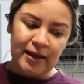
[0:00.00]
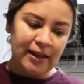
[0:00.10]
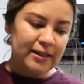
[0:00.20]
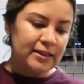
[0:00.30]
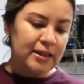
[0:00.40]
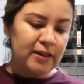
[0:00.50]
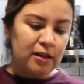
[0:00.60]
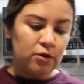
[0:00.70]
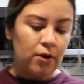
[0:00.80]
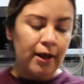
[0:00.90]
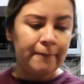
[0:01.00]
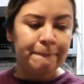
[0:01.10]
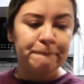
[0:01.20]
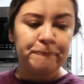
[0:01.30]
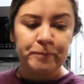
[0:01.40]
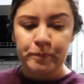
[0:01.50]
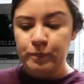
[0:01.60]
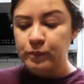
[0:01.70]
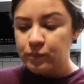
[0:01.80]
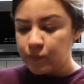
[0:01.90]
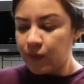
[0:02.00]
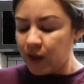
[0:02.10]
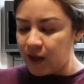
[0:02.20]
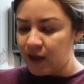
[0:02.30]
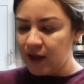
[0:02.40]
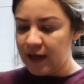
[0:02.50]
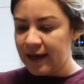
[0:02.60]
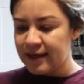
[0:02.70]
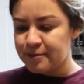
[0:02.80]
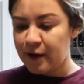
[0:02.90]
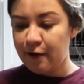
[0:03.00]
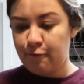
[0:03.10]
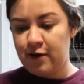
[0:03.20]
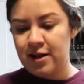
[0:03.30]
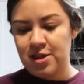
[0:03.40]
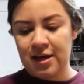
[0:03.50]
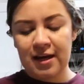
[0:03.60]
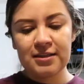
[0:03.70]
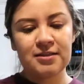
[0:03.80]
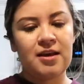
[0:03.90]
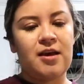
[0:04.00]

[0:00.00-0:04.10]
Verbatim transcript: en la tienda del dólar. Y es para afuera, chicas.